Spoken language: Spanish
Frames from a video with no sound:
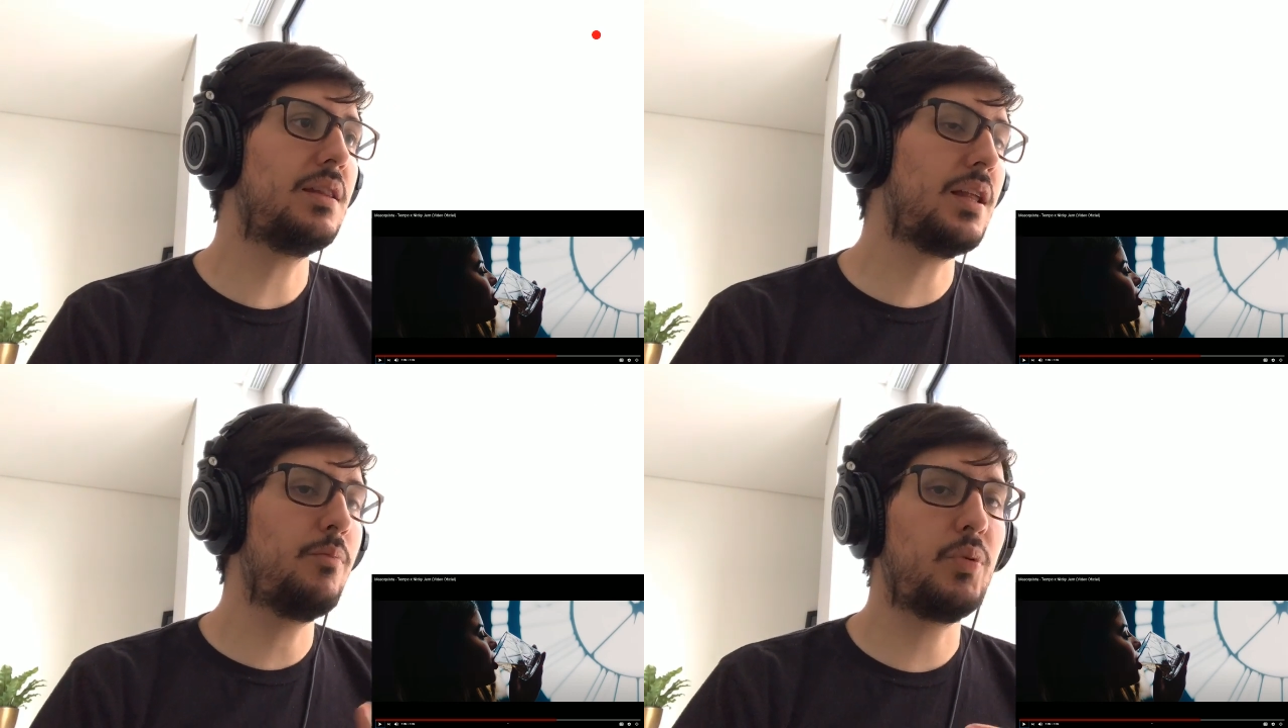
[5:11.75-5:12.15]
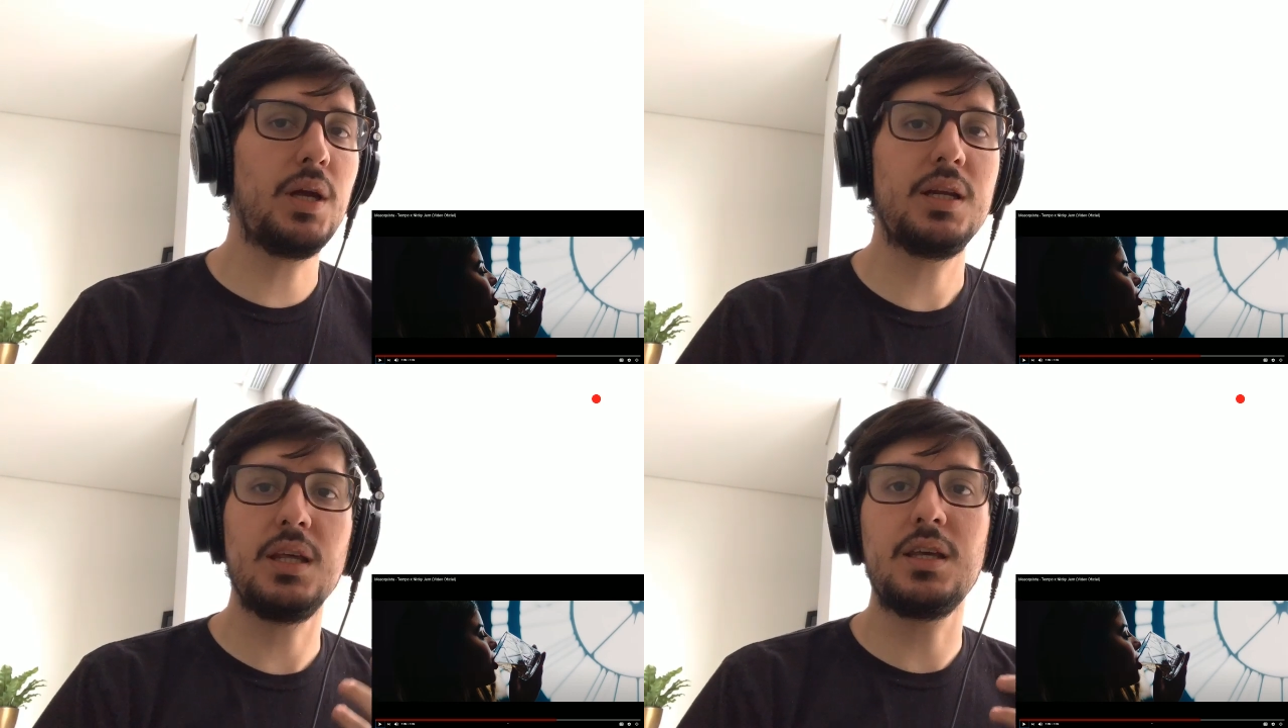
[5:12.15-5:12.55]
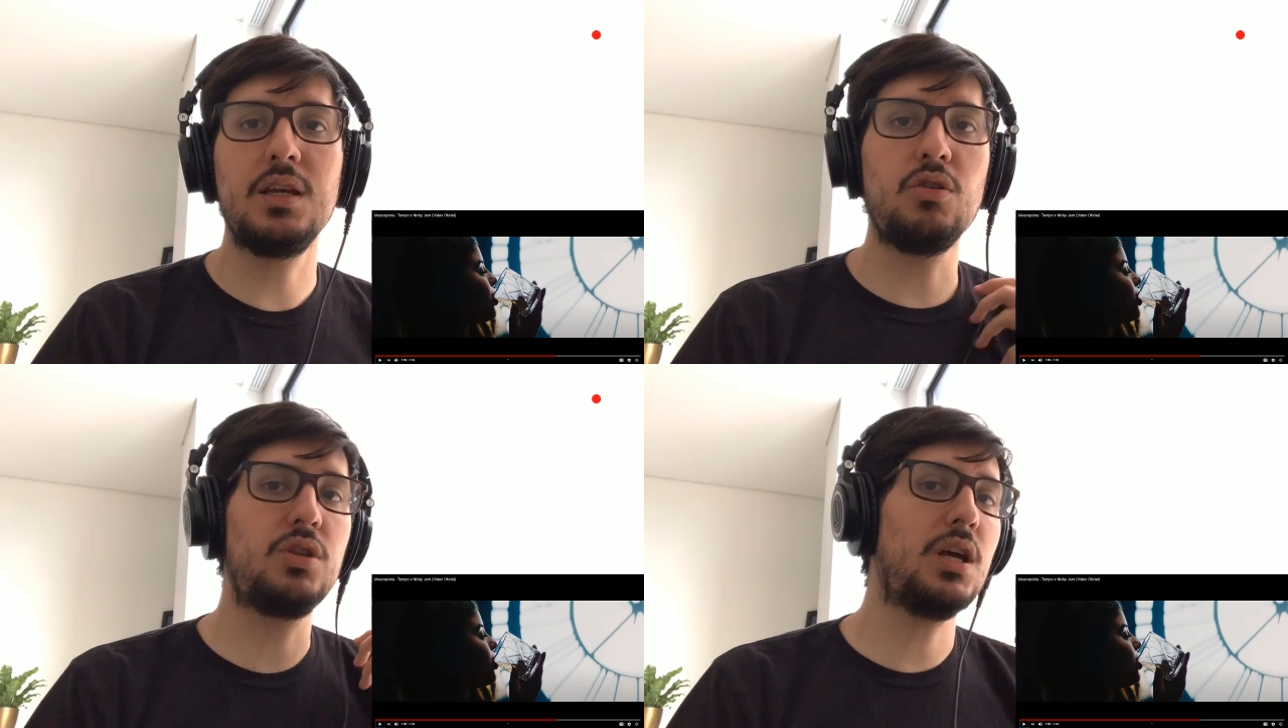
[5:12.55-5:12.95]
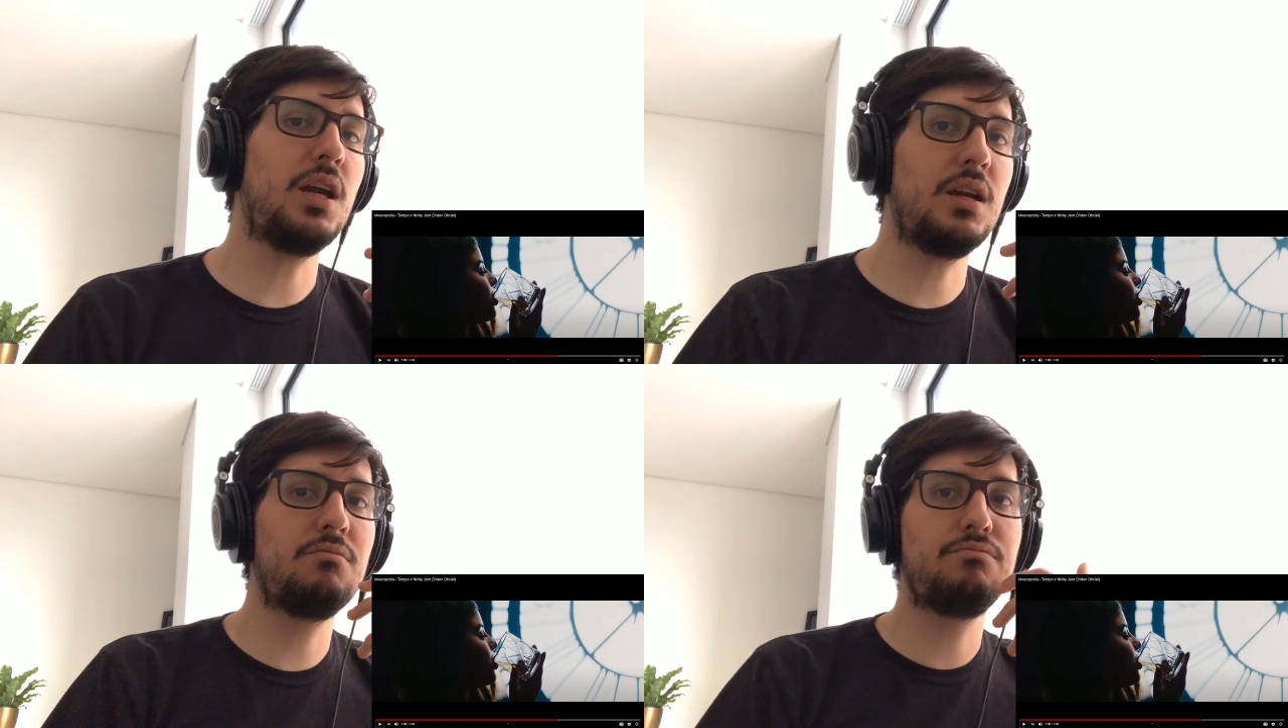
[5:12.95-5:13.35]
Tempo y de Niki no
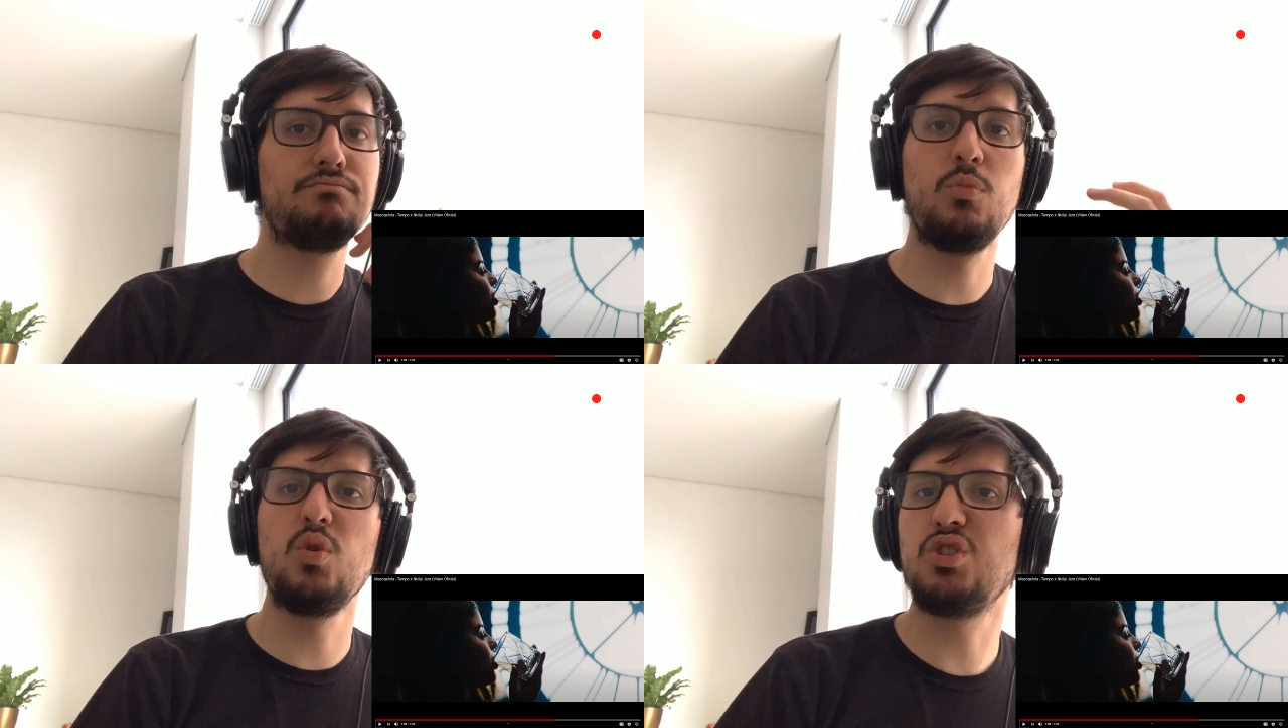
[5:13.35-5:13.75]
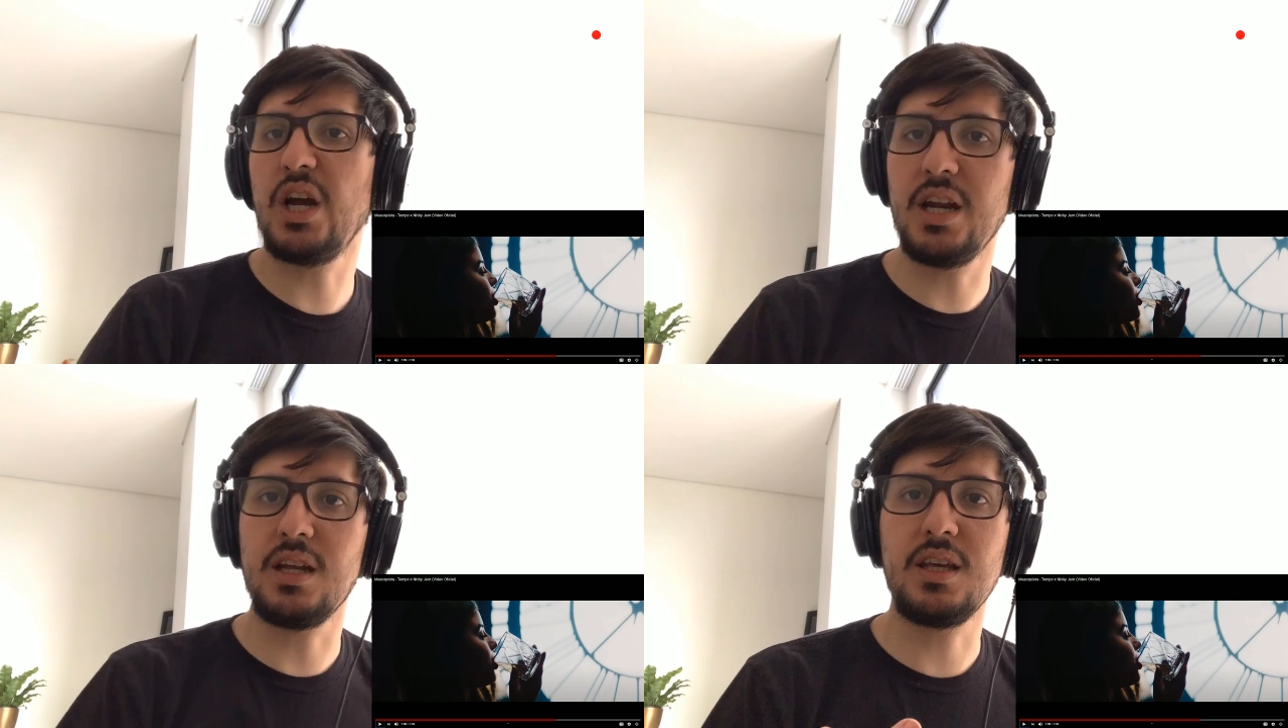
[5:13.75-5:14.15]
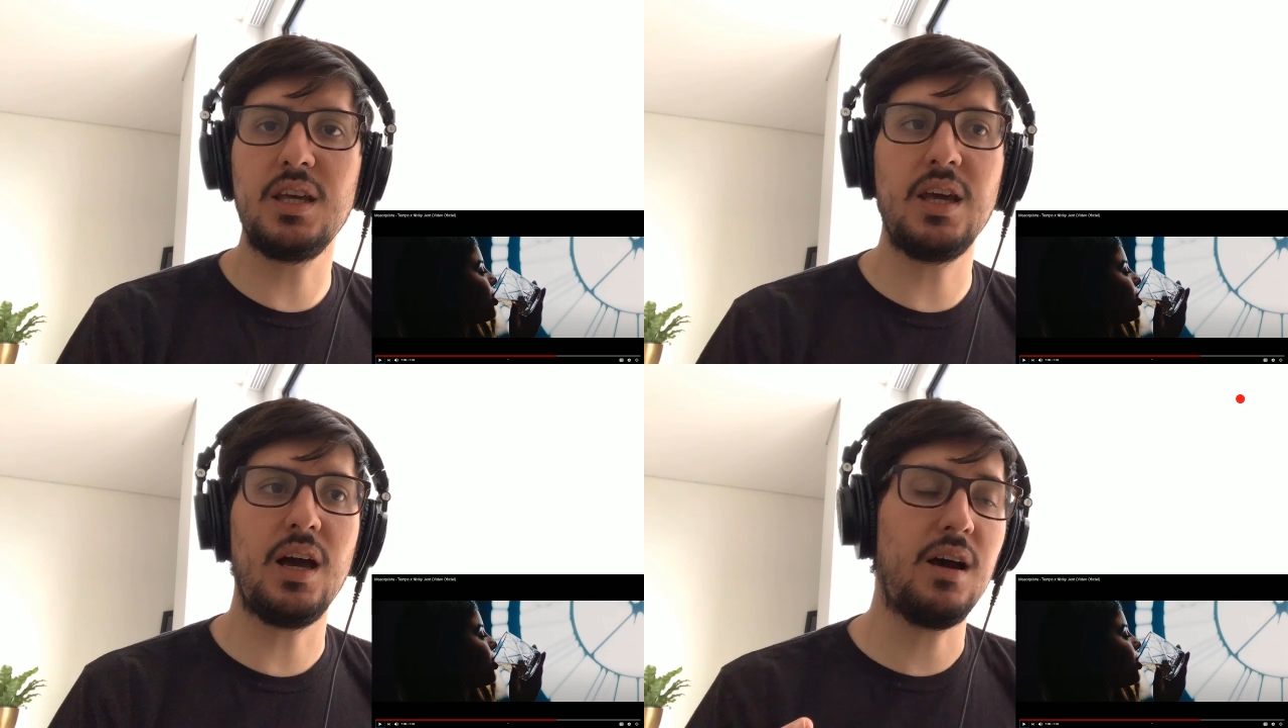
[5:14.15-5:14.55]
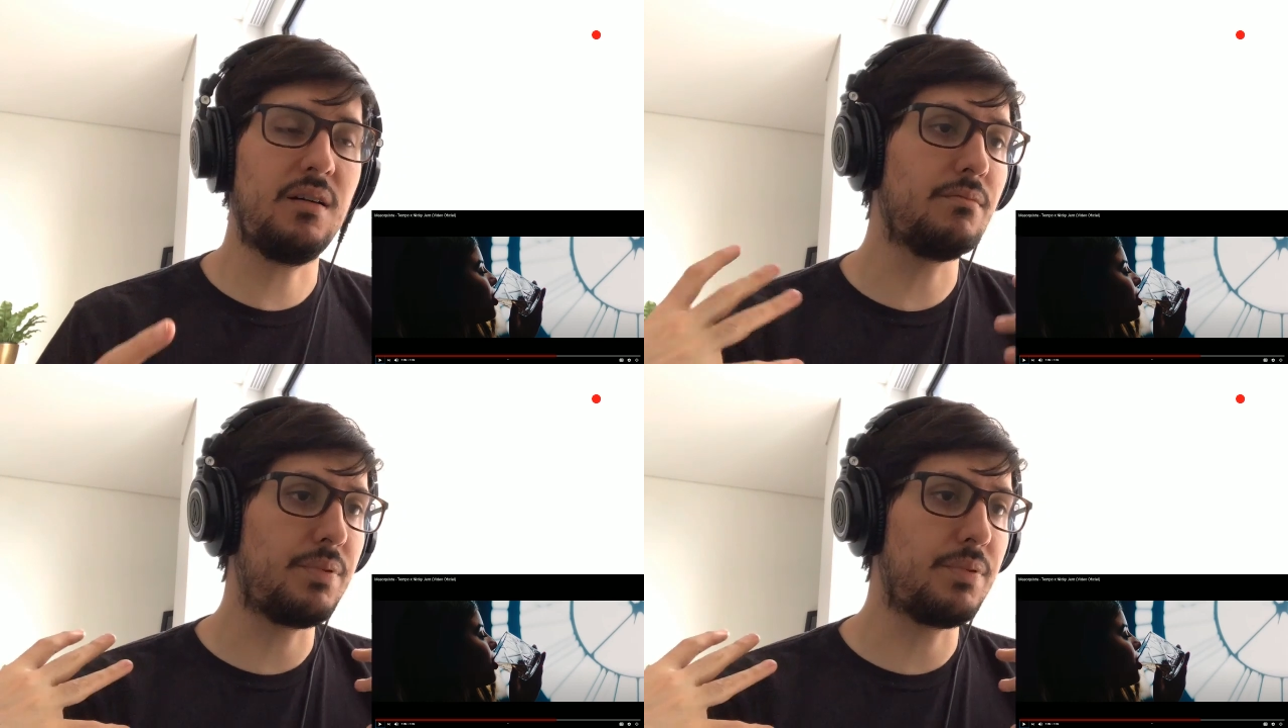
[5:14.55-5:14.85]
tienen mucha energía,